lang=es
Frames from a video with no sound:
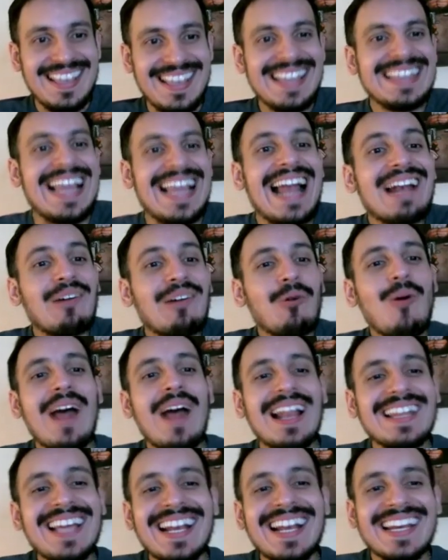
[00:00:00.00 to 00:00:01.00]
Tal
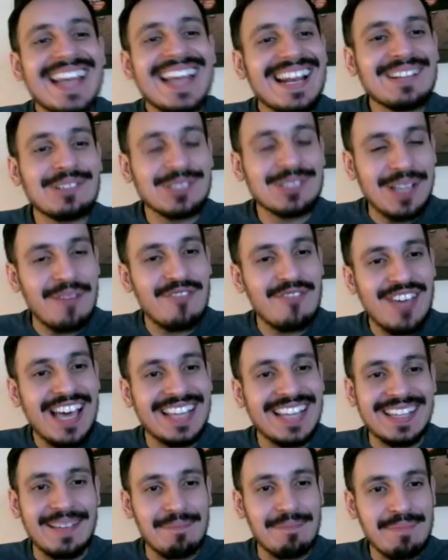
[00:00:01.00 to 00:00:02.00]
cual, Daniel, tú
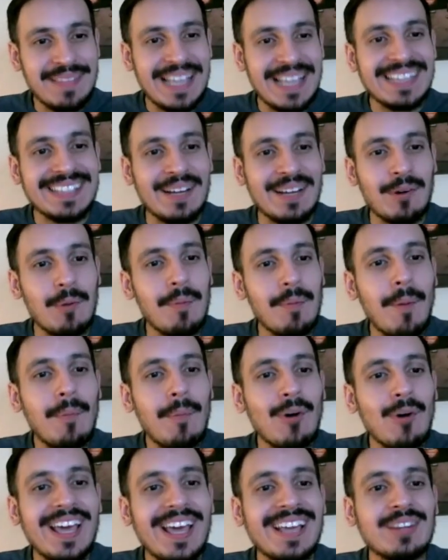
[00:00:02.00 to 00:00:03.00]
fíjate. Y de repente
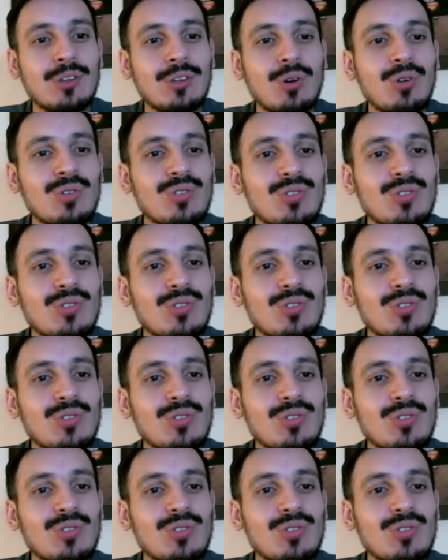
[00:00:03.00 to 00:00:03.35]
ves, y